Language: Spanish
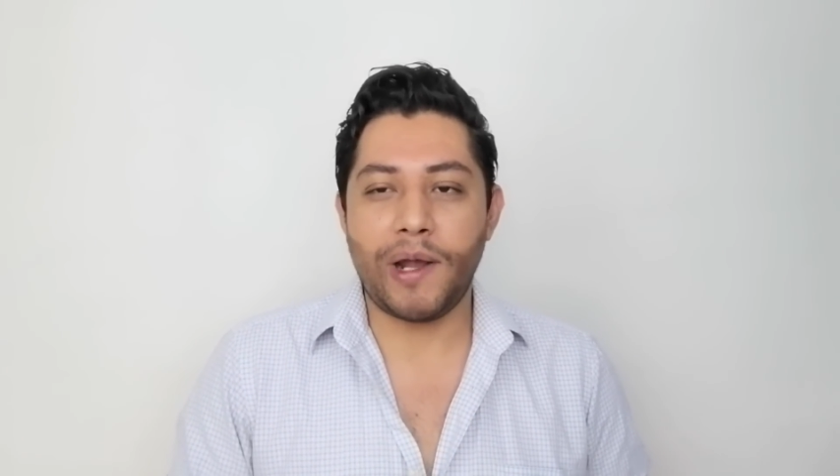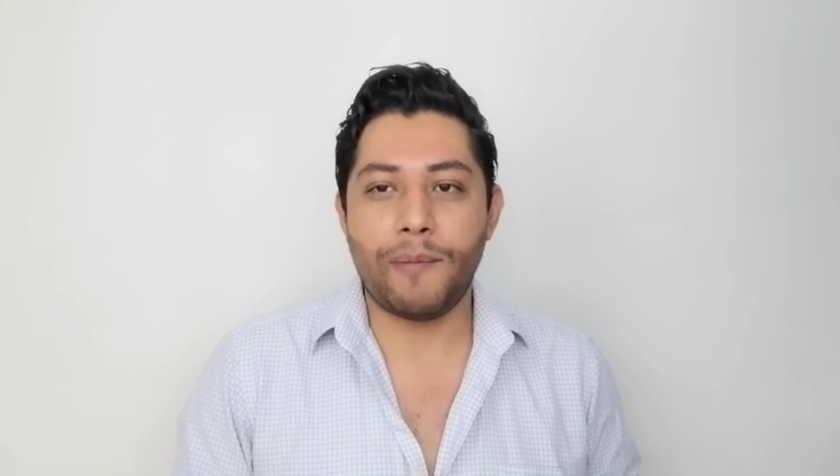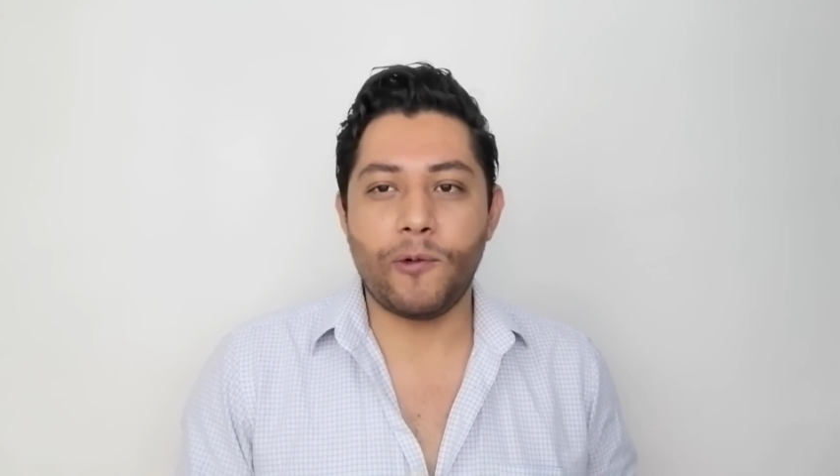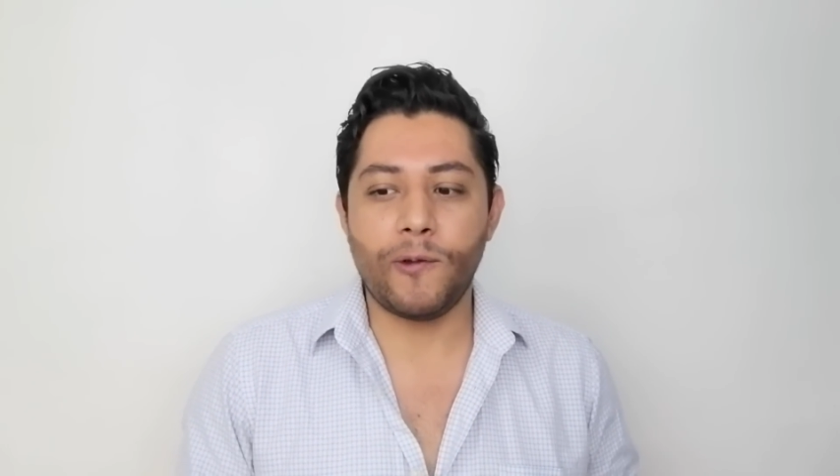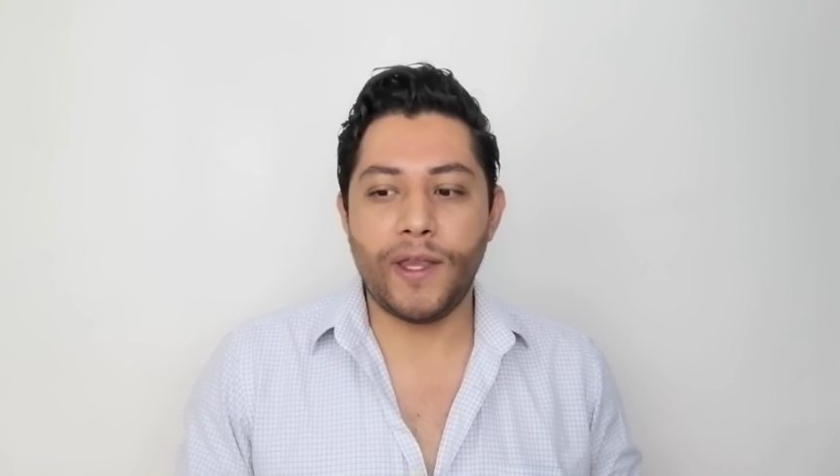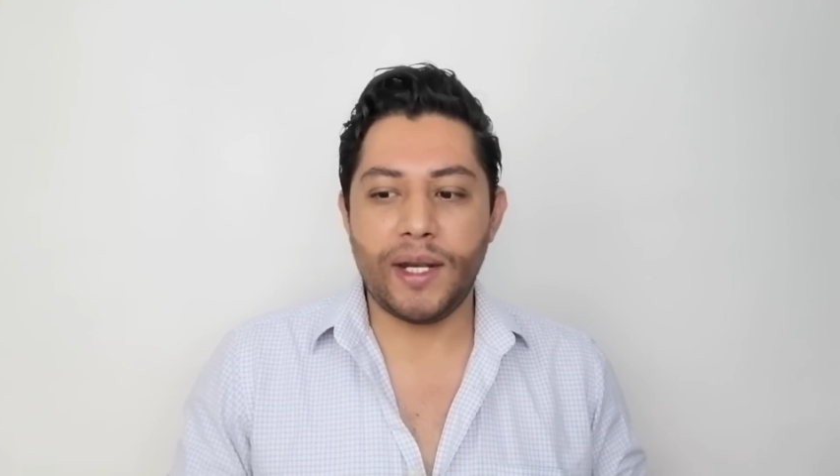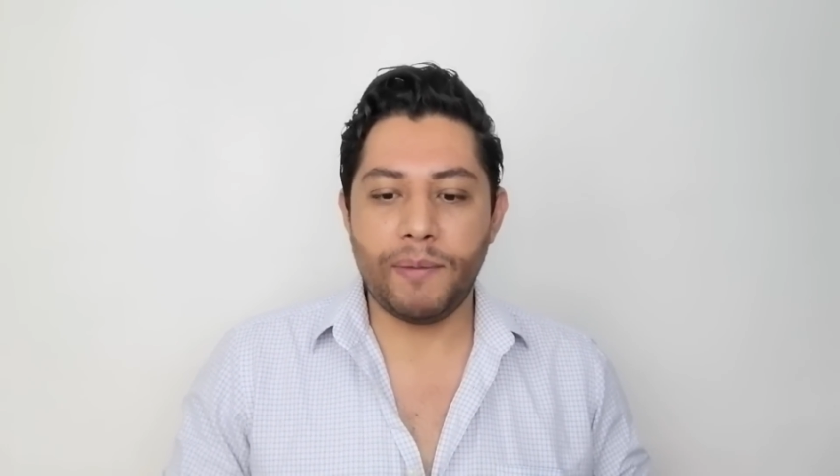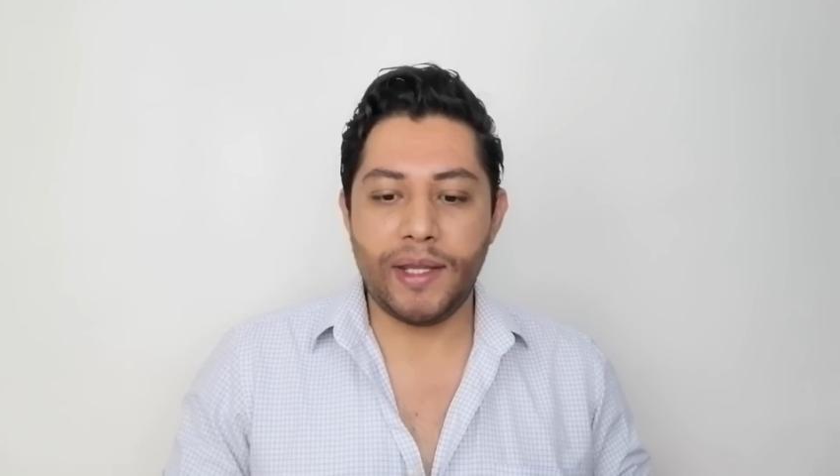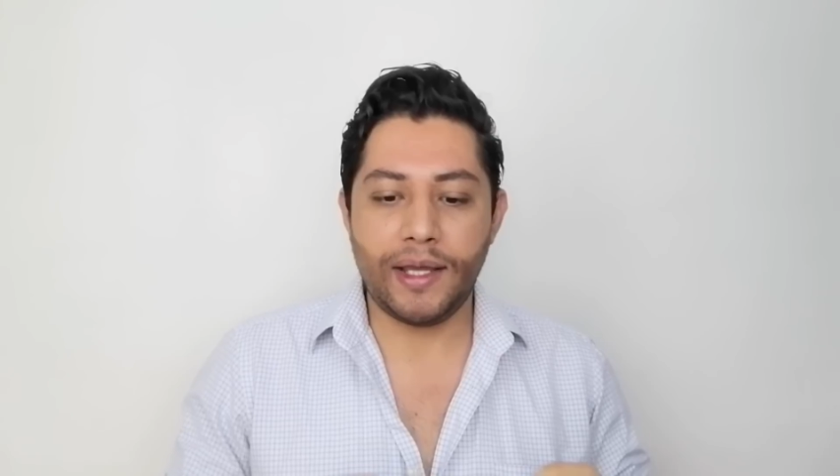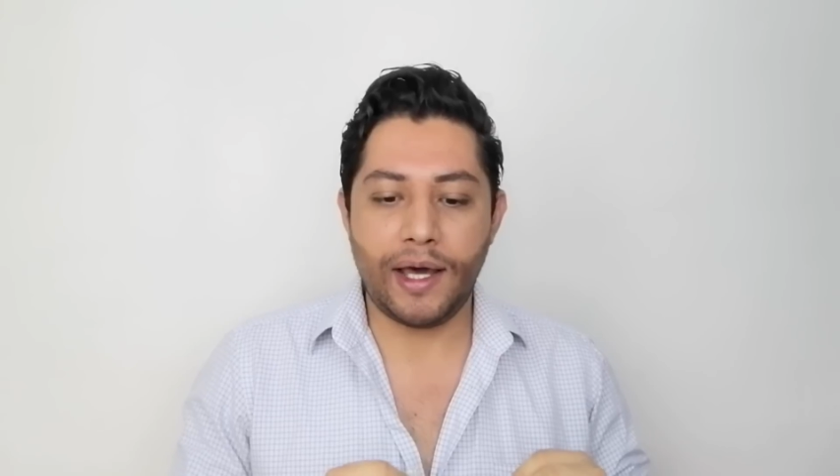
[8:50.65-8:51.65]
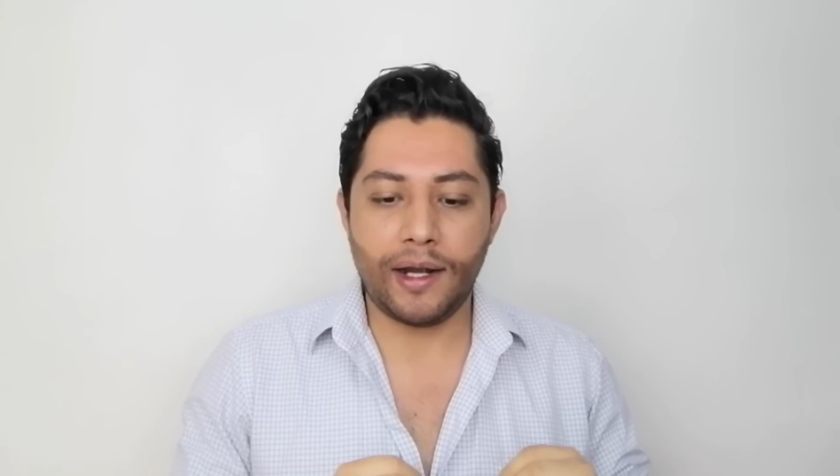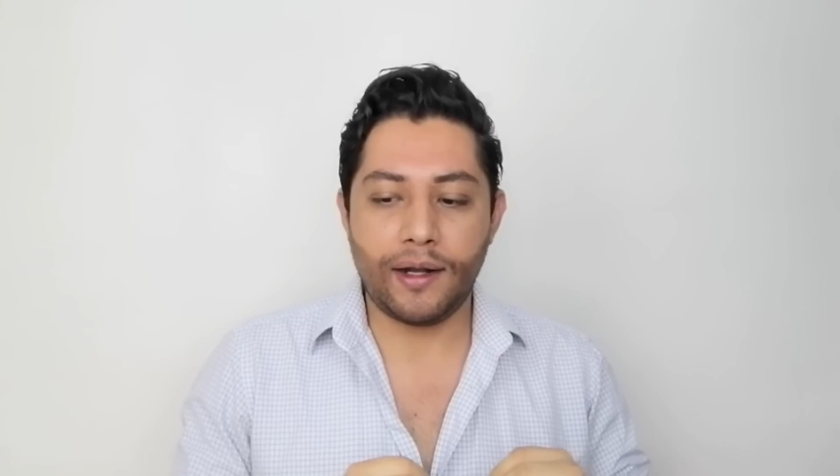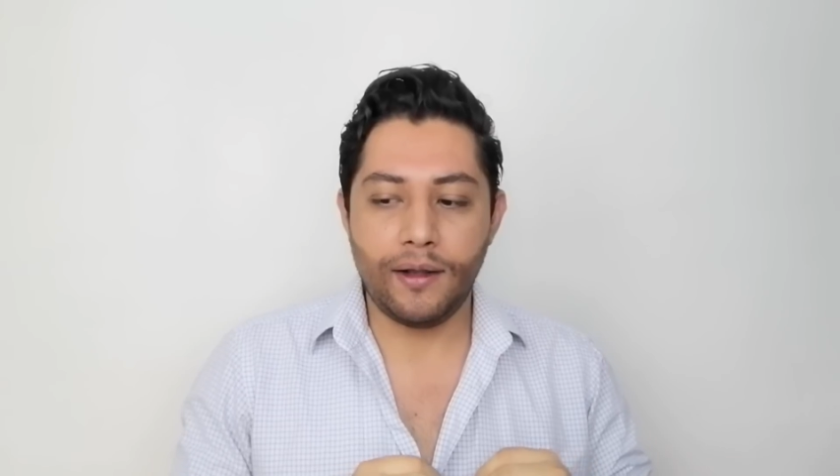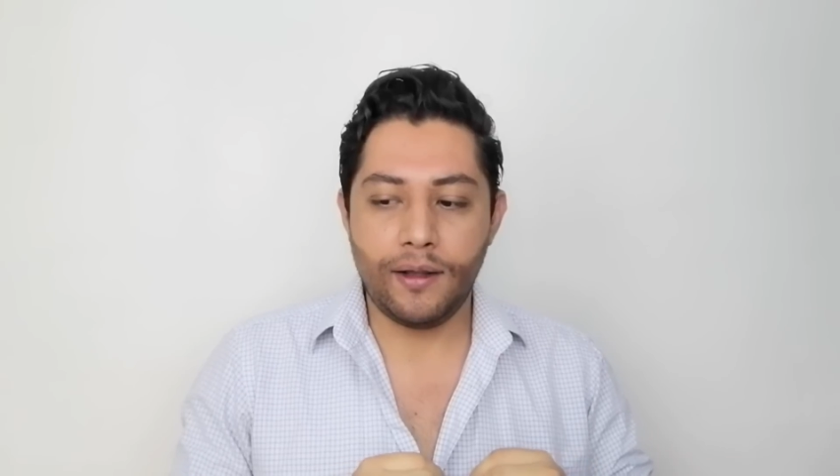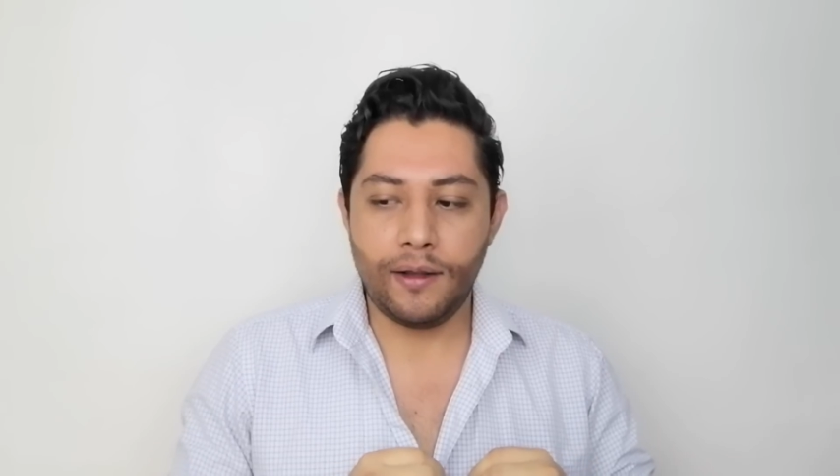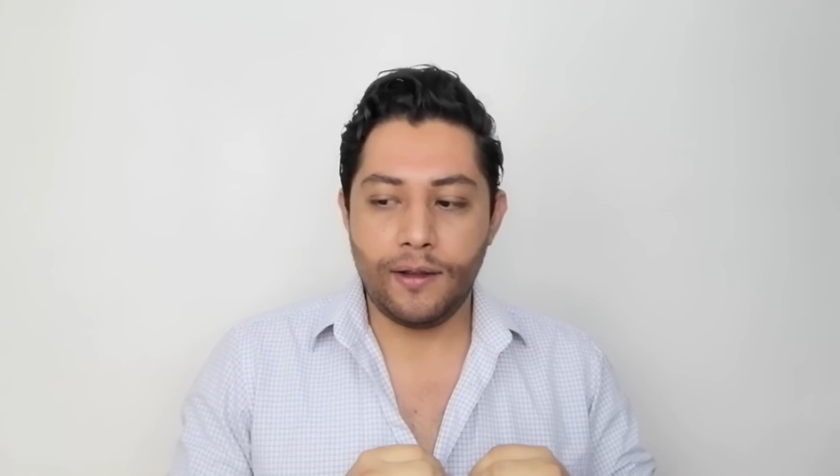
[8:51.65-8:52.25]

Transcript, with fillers: para poderme dejar